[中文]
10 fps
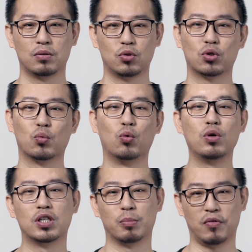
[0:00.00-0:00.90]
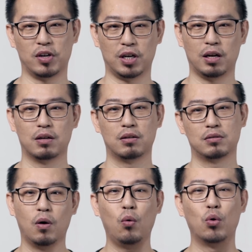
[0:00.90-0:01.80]
就是无论什么网站
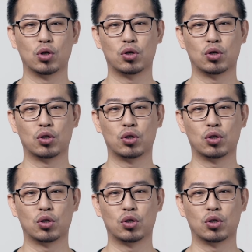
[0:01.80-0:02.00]
或者